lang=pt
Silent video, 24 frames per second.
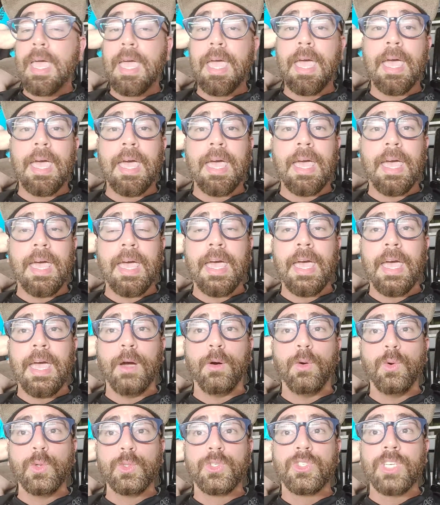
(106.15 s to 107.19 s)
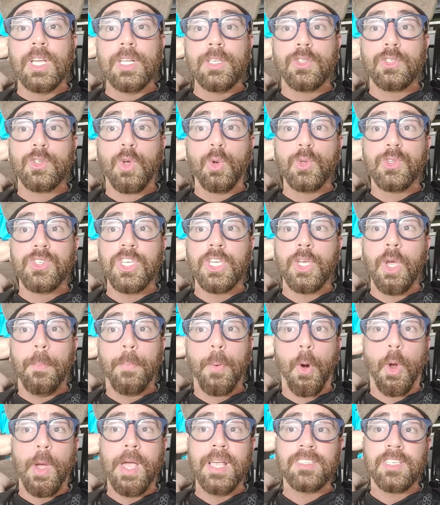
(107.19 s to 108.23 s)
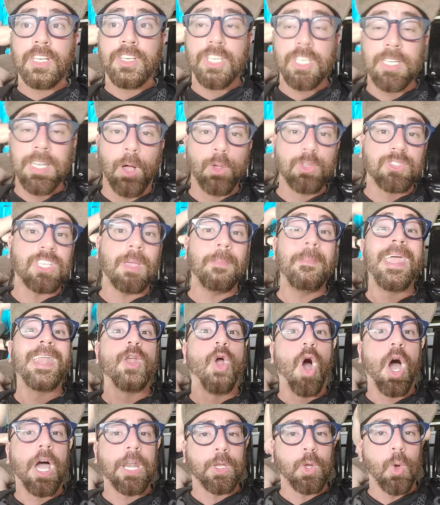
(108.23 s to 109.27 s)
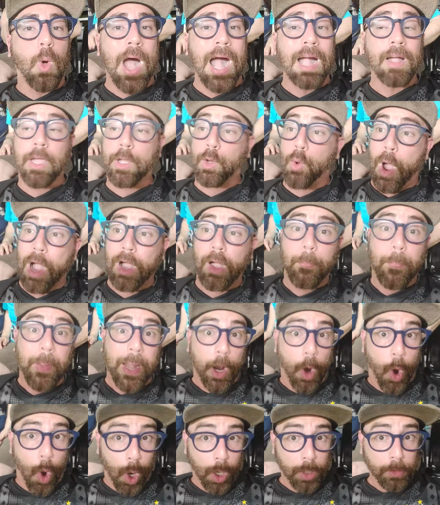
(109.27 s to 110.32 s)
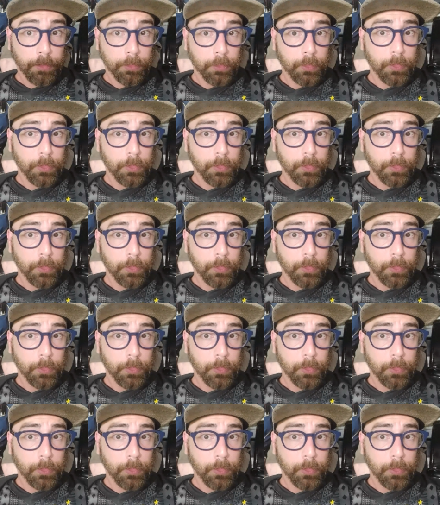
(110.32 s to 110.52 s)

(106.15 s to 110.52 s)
É, o Santos conseguiu a proeza de não ser melhor que o Água, que o Água pregou.